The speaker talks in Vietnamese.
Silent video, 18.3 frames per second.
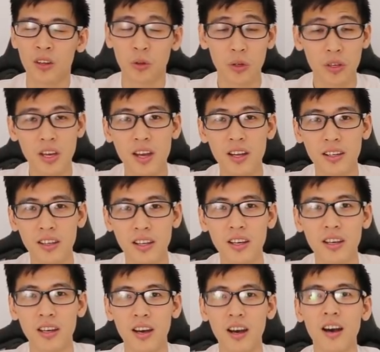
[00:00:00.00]
Tuy nhiên
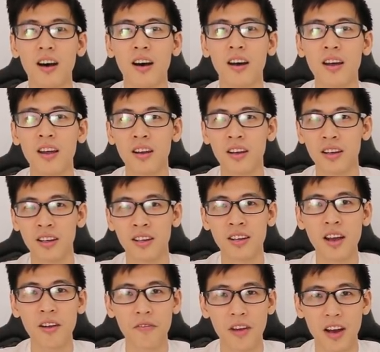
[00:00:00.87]
thì uh,
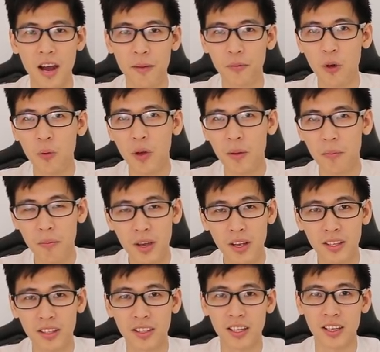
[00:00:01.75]
nhắc về laptop
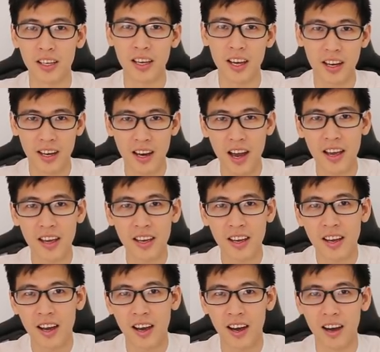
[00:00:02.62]
gaming thì hiện
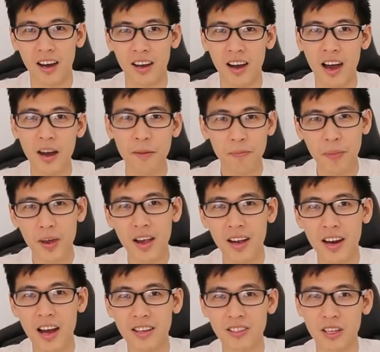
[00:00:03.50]
nay uh, hát
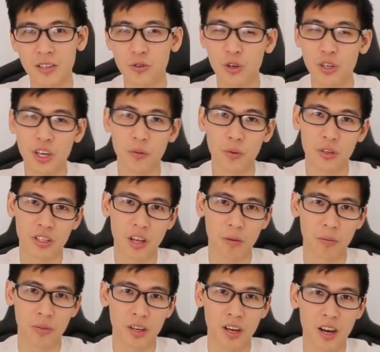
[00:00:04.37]
pê đang sản xuất ra một
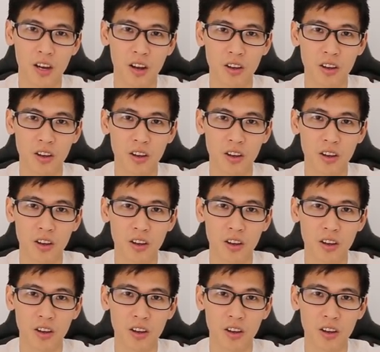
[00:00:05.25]
dòng nữa,